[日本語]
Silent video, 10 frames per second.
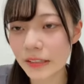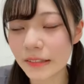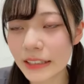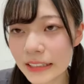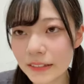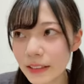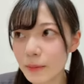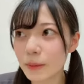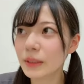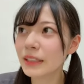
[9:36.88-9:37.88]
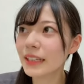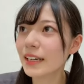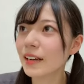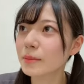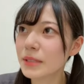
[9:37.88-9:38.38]
そう私はね、まあ、みん
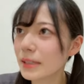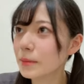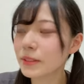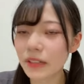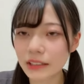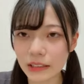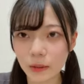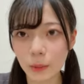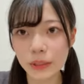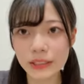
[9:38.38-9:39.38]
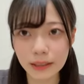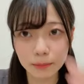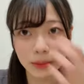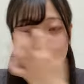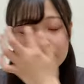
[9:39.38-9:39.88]
な神セブンの方とかめっちゃ
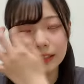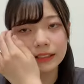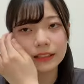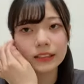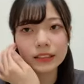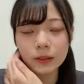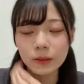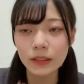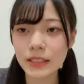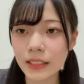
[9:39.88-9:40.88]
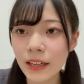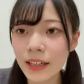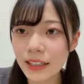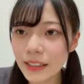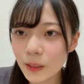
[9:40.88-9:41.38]
みんな好きだったんですけど私
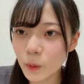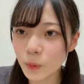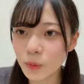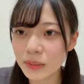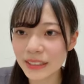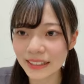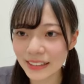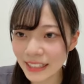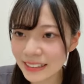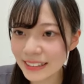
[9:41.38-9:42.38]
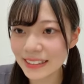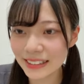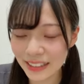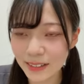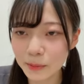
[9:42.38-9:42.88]
板野友美さん大好き
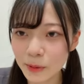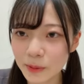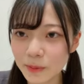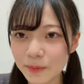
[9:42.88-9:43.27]
でも